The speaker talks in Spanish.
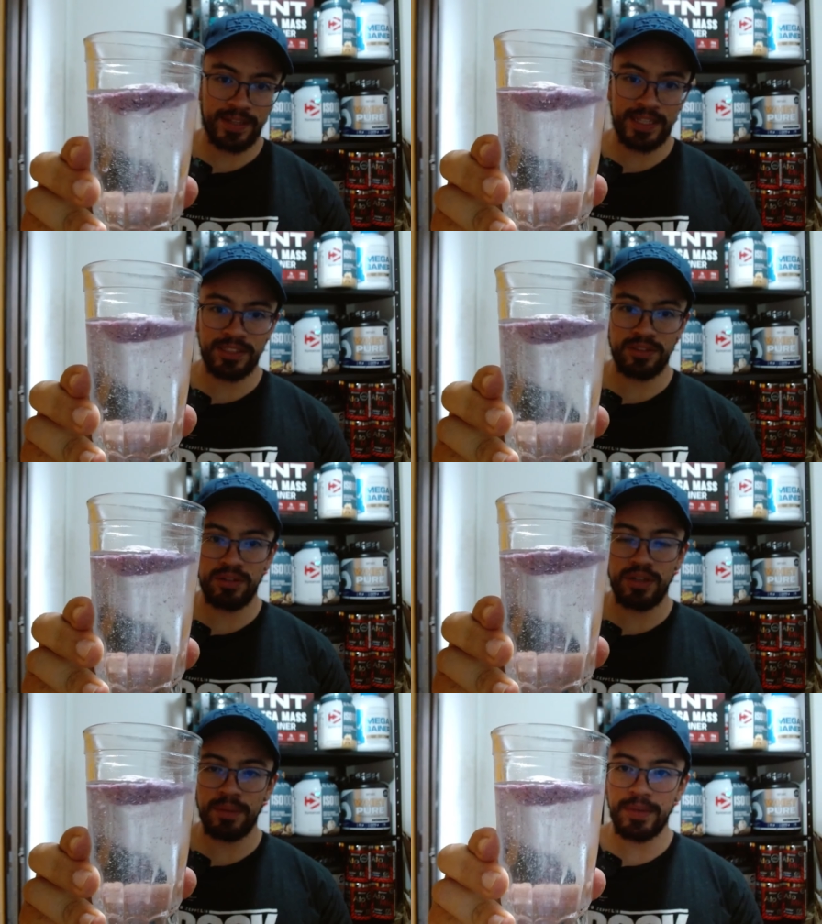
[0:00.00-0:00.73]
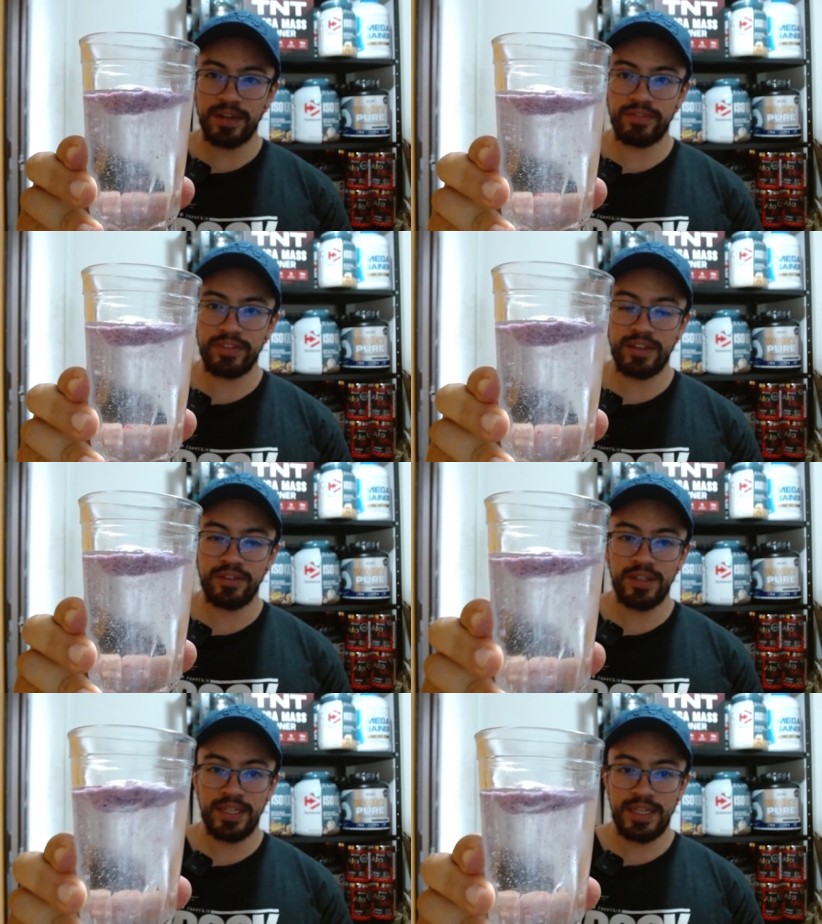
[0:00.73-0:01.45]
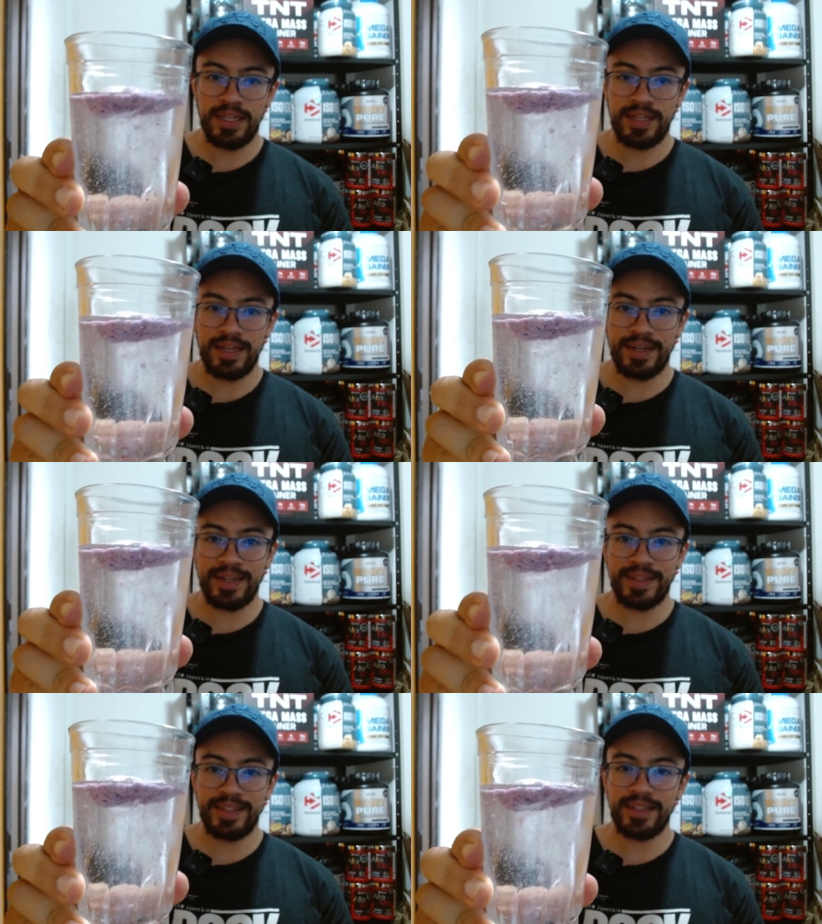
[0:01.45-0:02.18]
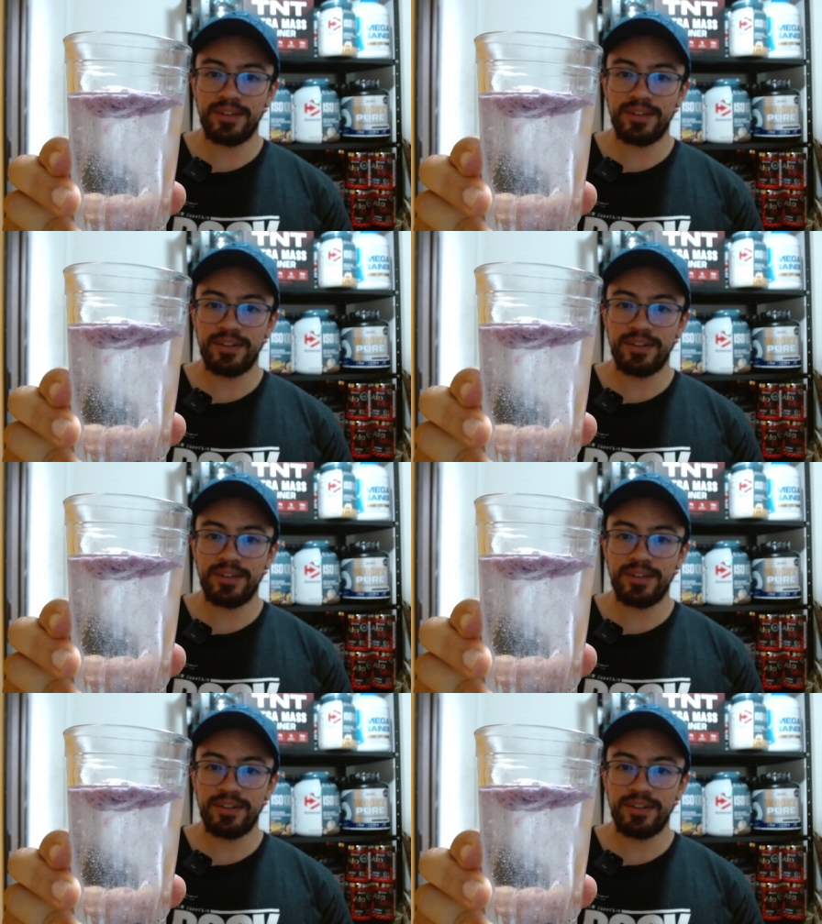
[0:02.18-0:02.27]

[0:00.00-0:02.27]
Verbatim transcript: A esto es lo que me refiero. La creatina